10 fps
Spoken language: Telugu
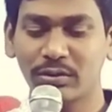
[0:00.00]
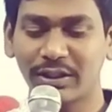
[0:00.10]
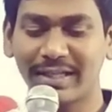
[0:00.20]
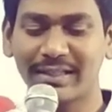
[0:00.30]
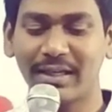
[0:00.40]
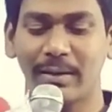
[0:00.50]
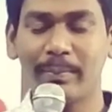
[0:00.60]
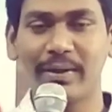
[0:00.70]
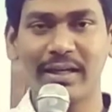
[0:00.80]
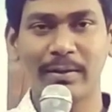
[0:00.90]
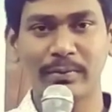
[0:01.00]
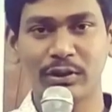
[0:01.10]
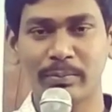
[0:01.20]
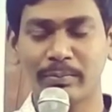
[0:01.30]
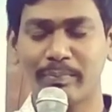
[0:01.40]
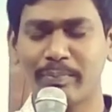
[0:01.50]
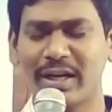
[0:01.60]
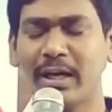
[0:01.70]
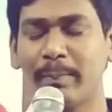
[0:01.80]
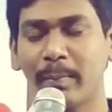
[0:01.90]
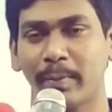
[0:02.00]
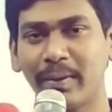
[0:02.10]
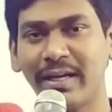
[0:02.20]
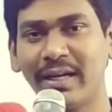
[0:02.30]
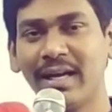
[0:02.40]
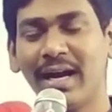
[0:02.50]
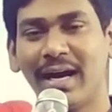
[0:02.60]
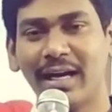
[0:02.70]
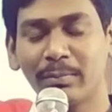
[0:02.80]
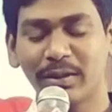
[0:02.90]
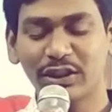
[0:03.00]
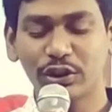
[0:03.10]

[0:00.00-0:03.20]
చేత ప్రేరేపించ ప్రేరేపింపబడి ఆత్మ